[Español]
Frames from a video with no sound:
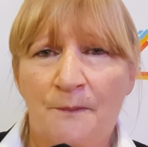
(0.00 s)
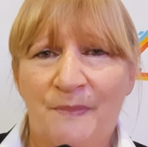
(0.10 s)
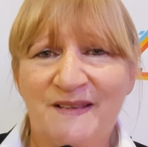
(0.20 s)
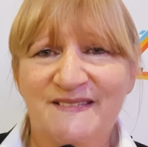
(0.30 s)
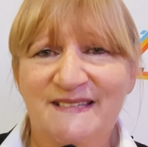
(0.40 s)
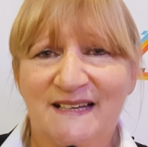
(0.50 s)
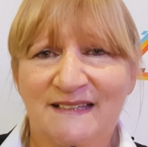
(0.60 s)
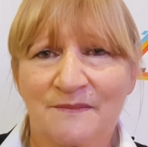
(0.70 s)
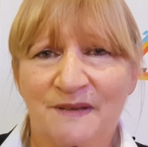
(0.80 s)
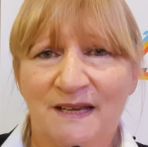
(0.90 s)
pensar
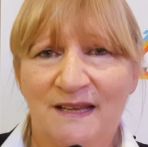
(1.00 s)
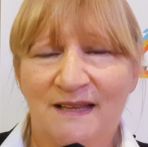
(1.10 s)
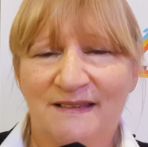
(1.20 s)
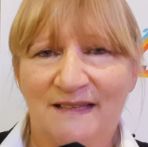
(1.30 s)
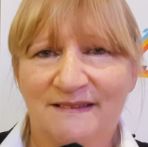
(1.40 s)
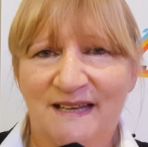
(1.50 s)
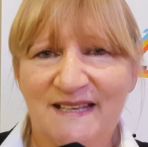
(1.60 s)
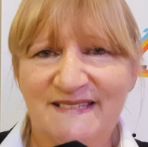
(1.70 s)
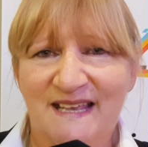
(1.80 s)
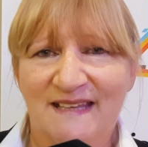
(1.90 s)
también en estas
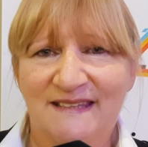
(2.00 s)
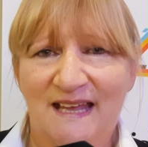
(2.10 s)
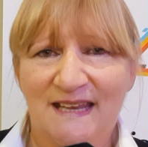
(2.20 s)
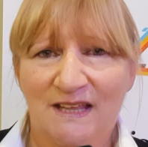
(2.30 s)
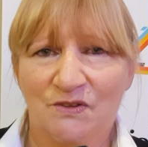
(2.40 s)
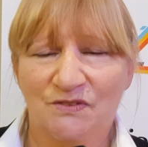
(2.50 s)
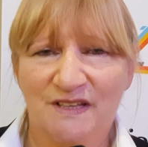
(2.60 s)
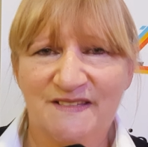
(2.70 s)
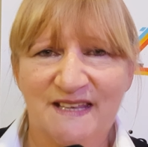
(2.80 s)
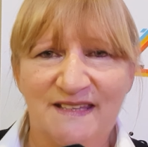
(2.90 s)
13 hectáreas
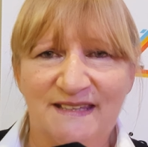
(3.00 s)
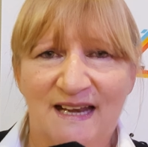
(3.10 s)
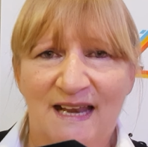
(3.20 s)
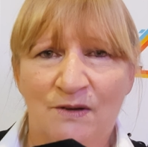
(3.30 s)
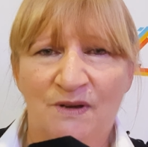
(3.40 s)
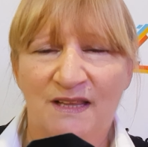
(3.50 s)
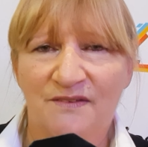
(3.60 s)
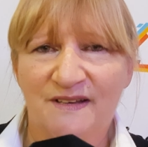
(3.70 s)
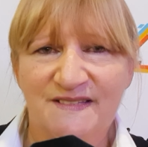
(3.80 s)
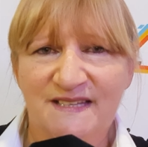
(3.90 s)
donde se instalan una
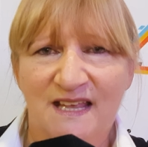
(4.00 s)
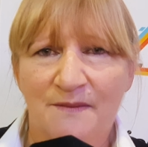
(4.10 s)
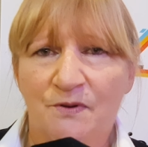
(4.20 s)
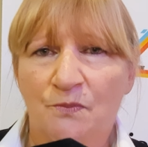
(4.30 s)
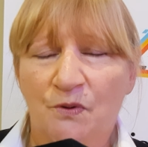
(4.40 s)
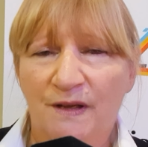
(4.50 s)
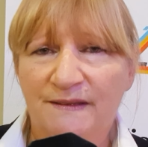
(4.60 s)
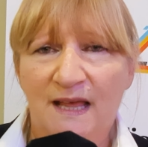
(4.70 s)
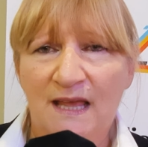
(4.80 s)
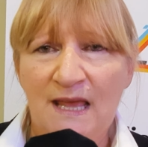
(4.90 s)
diversidad de
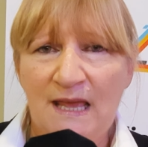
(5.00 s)
propuestas